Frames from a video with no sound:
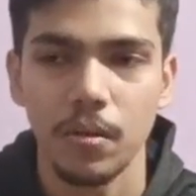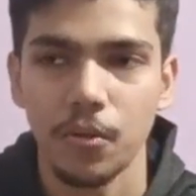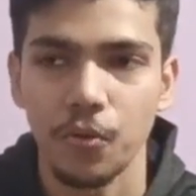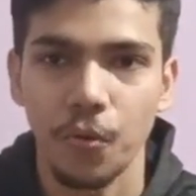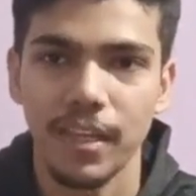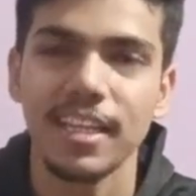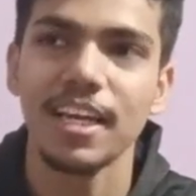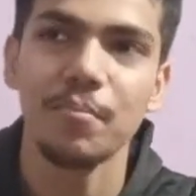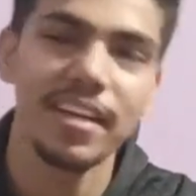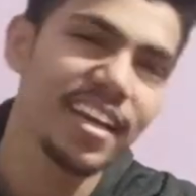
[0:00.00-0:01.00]
तो इसलिए
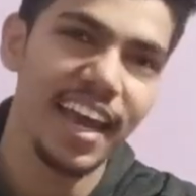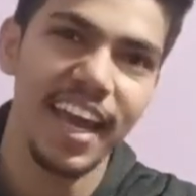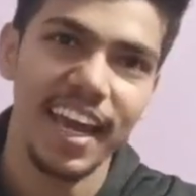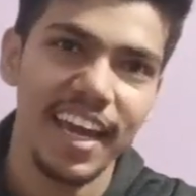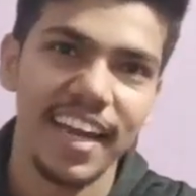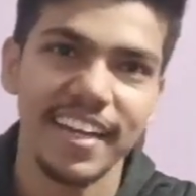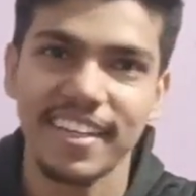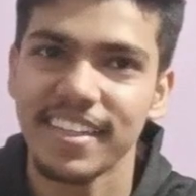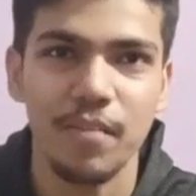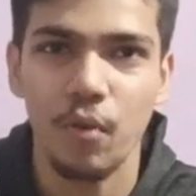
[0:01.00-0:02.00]
मैंने ए ए आई ए
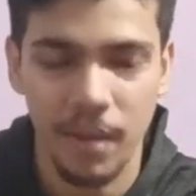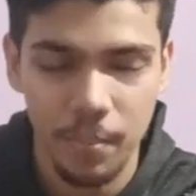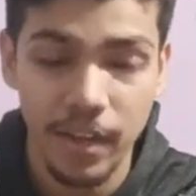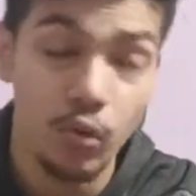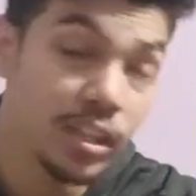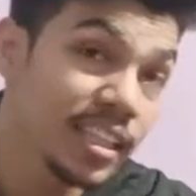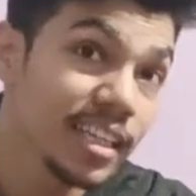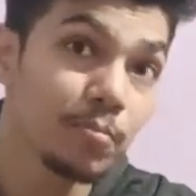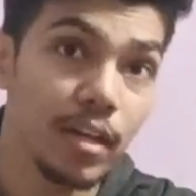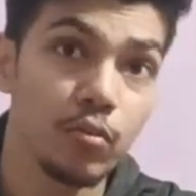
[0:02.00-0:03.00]
सी का फॉर्म भरा मैं दो तीन दिन
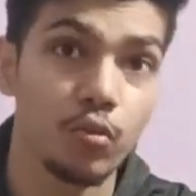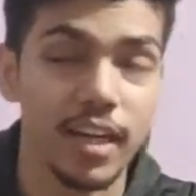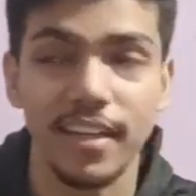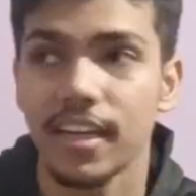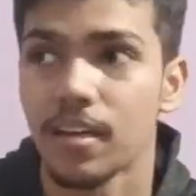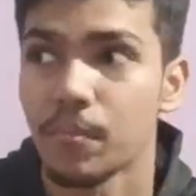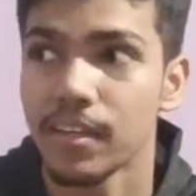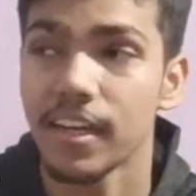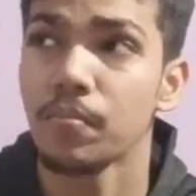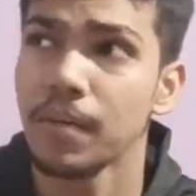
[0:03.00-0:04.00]
प्लस सोचा ठीक है मैंने
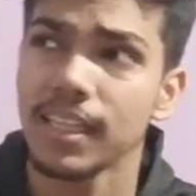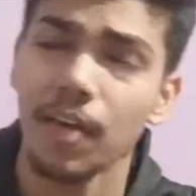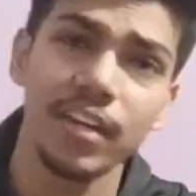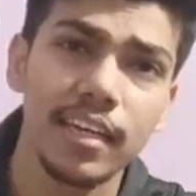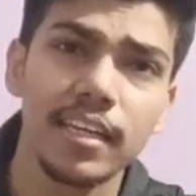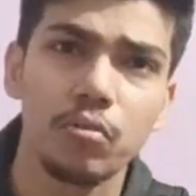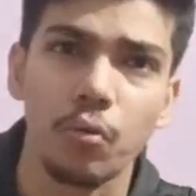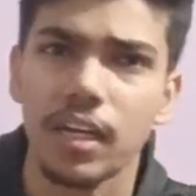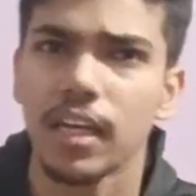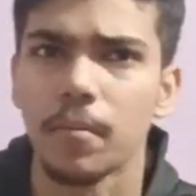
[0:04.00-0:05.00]
शायद बीस या फिर इक्कीस को
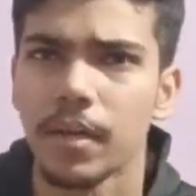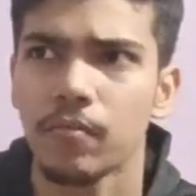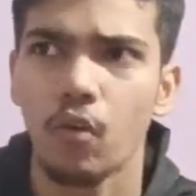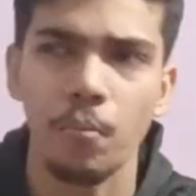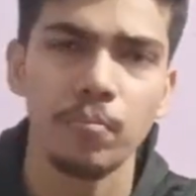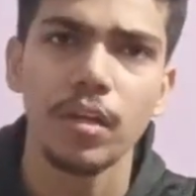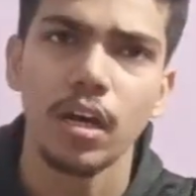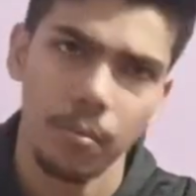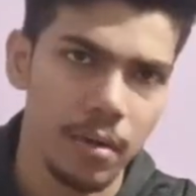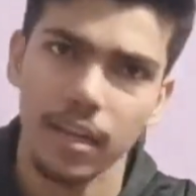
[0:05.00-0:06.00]
ठीक है मैंने फॉर्म
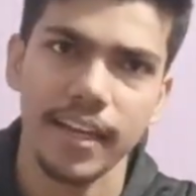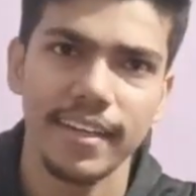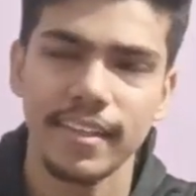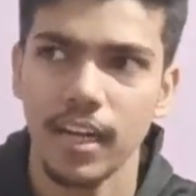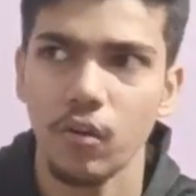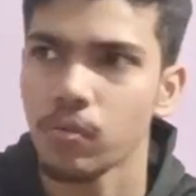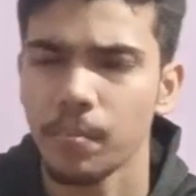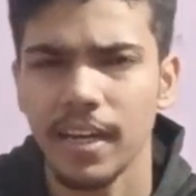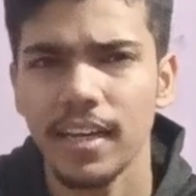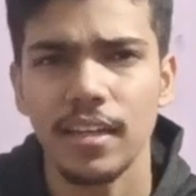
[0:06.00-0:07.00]
भरा था ए का और
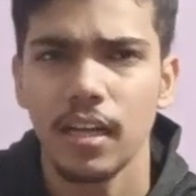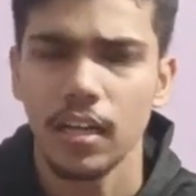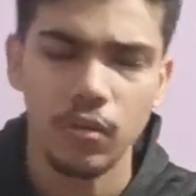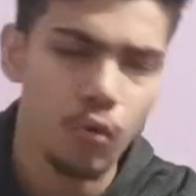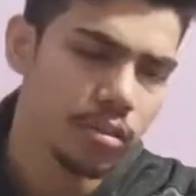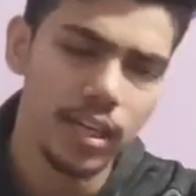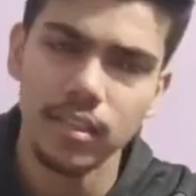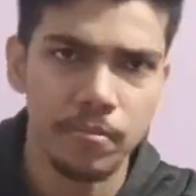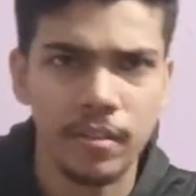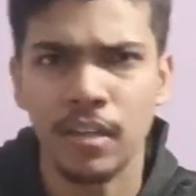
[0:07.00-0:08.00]
मैंने कोर्स का
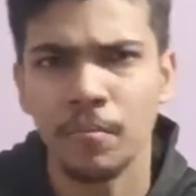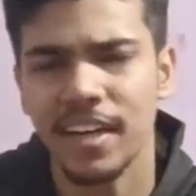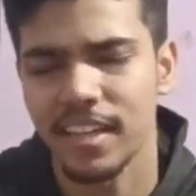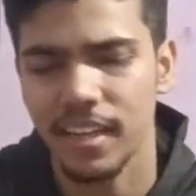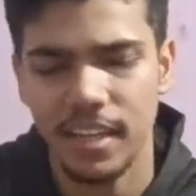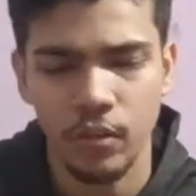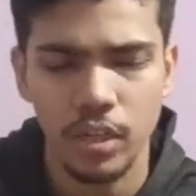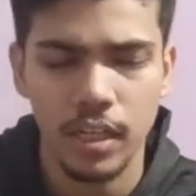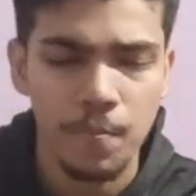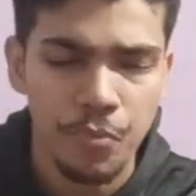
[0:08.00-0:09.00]
सब्सक्रिप्शन भी खरीदा ठीक है
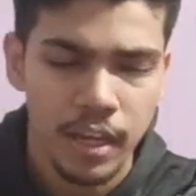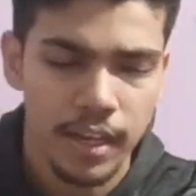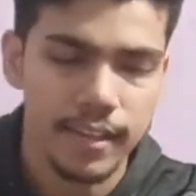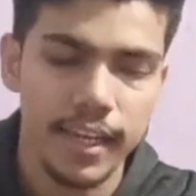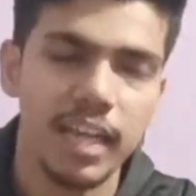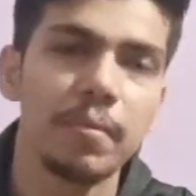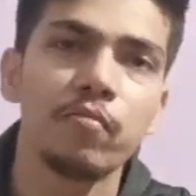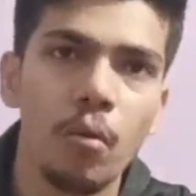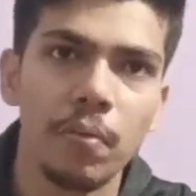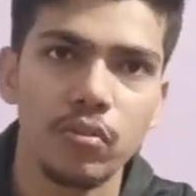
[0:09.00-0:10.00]
क्योंकि ऐसा नहीं कि मैं
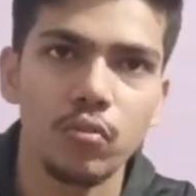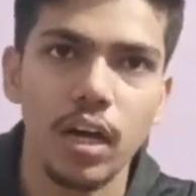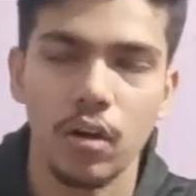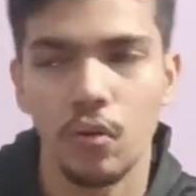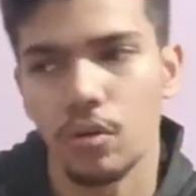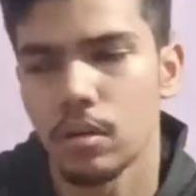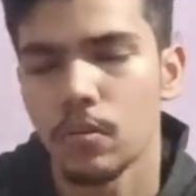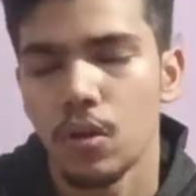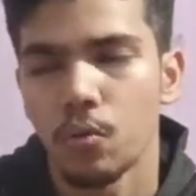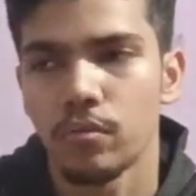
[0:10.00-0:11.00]
फॉर्म भर दूंगा और
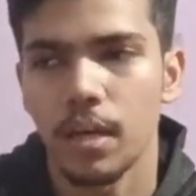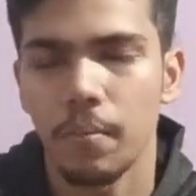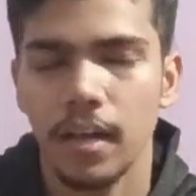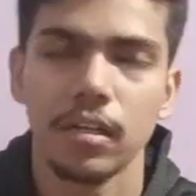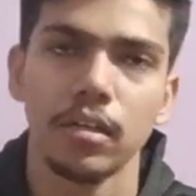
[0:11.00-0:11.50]
उसके बाद